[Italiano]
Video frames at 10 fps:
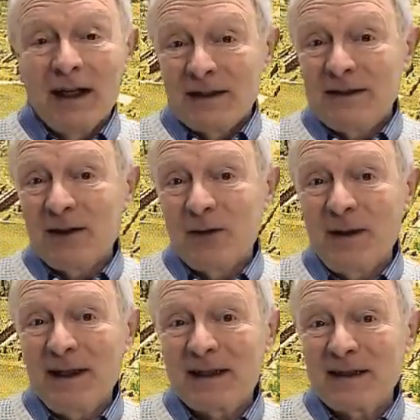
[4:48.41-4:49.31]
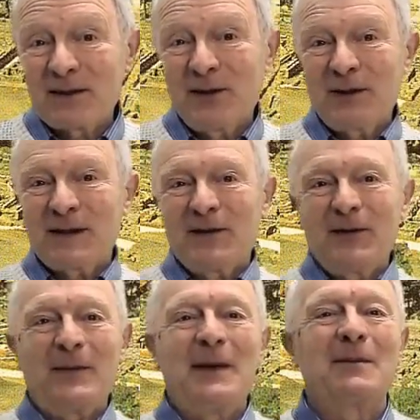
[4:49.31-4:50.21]
Già domenica scorsa
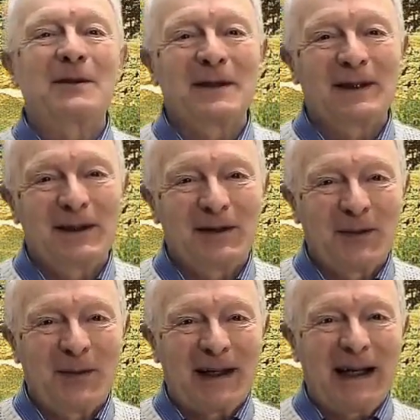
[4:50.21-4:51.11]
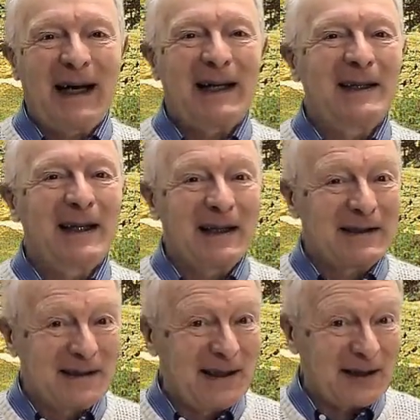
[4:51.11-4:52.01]
noi abbiamo sentito parlare della
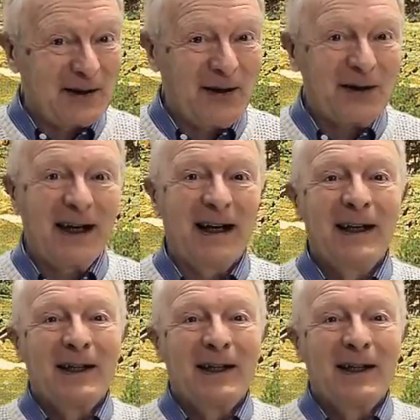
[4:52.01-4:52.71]
sinagoga